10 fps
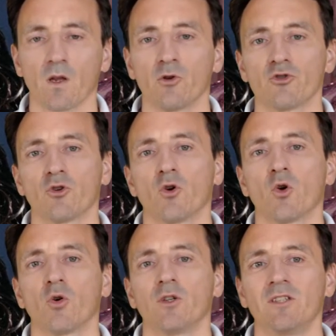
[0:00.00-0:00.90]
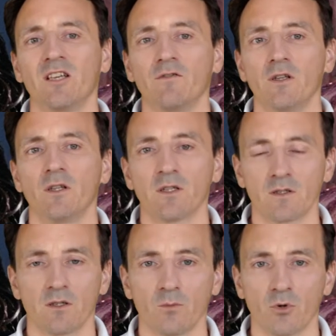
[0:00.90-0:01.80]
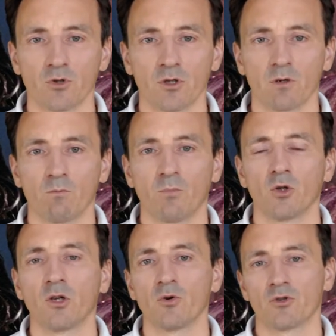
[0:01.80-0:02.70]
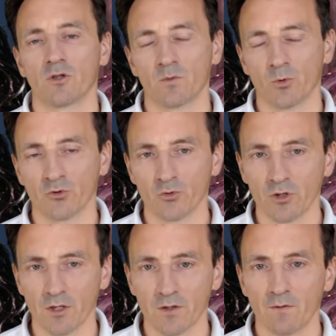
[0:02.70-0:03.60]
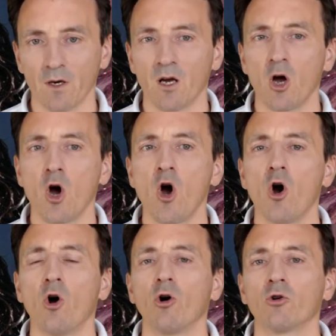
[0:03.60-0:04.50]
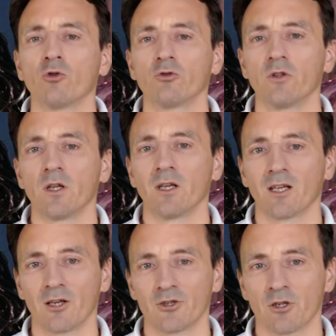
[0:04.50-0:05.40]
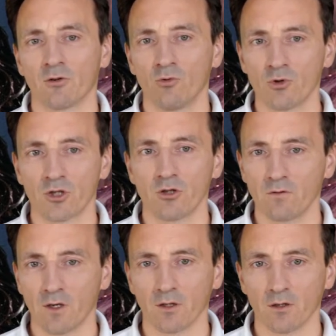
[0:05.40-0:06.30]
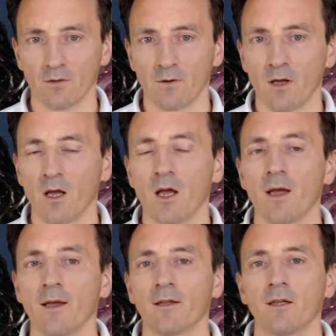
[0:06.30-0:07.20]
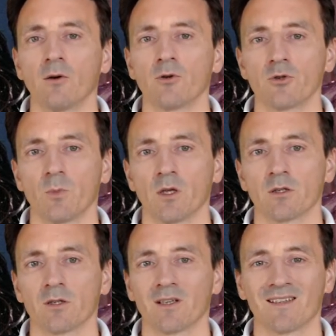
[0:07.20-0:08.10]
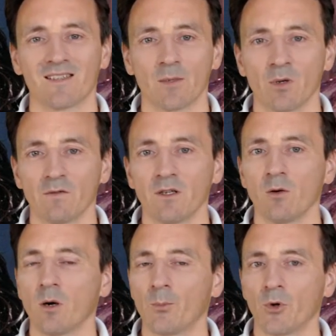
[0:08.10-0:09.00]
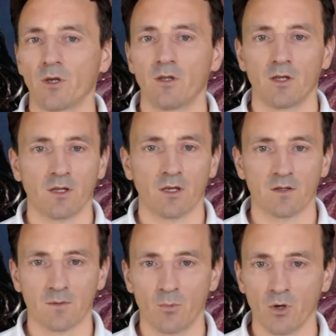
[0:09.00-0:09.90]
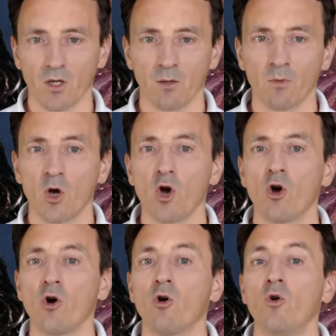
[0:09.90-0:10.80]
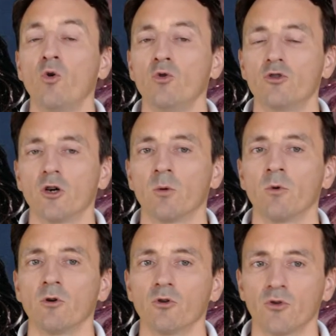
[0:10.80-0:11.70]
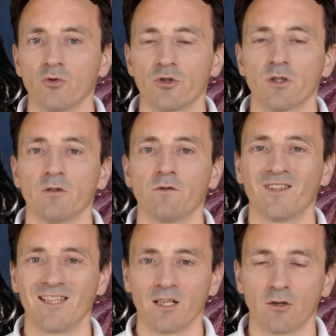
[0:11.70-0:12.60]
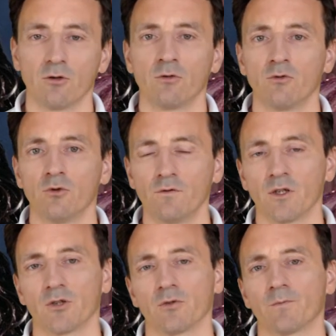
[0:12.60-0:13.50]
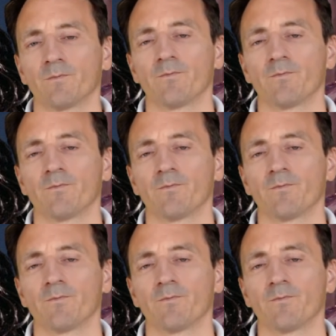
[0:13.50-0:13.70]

skoro niewinny Syn Boży podał się z posłuszeństwa okrutnej karze ukrzyżowania, jego śmierć zapewniła pojednania z Bogiem ludziom, którzy w Niego uwierzą.